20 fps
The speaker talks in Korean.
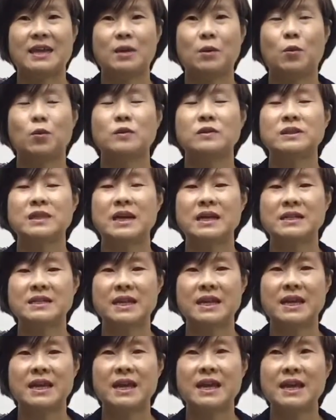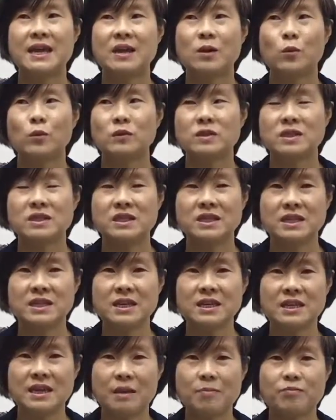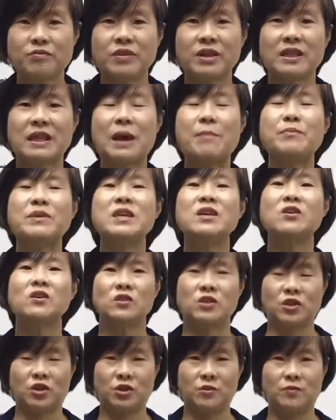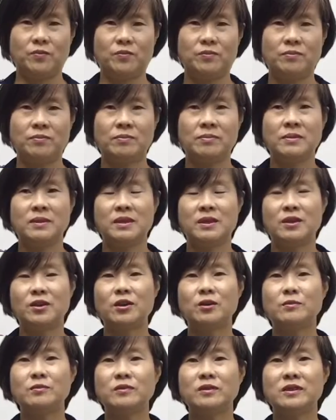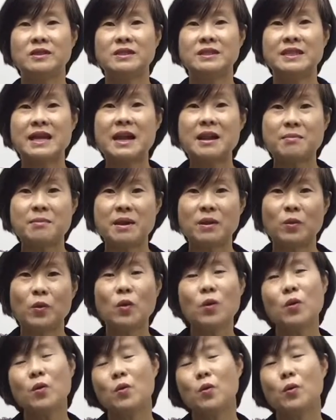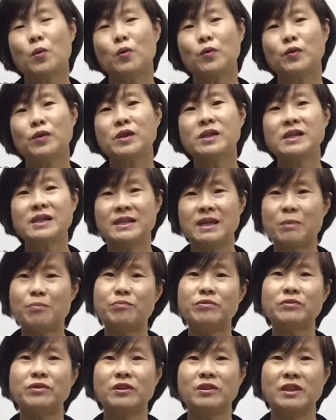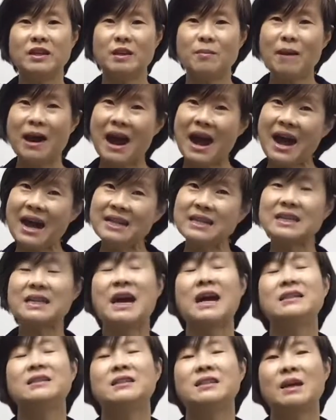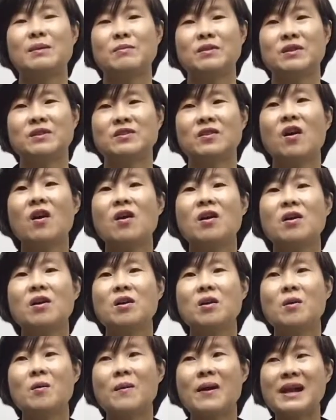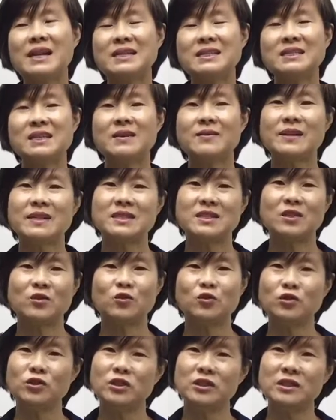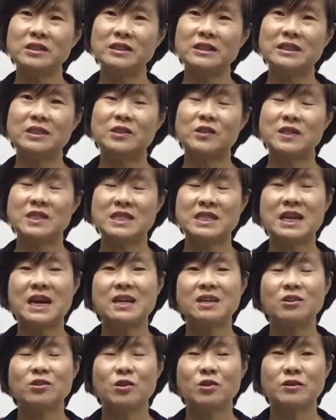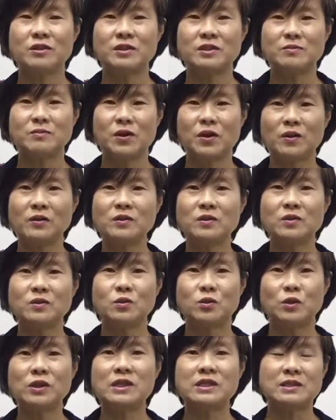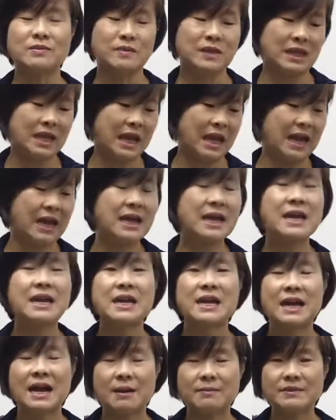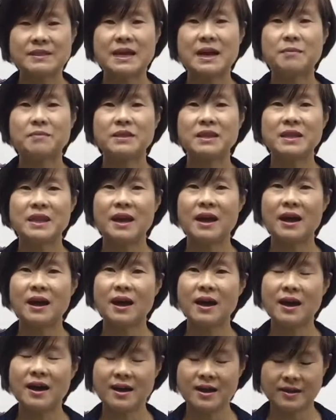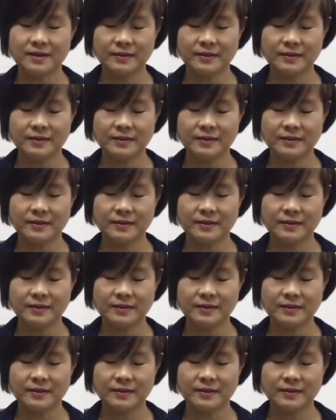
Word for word: 꽃상자에 꽃이 예쁘게 담긴 것처럼 여러분들 삶에도 오늘 예쁜 것들이 많이 가득 담겨서 활짝활짝 웃는 그런 시간이 되었으면 좋겠습니다. 감사합니다.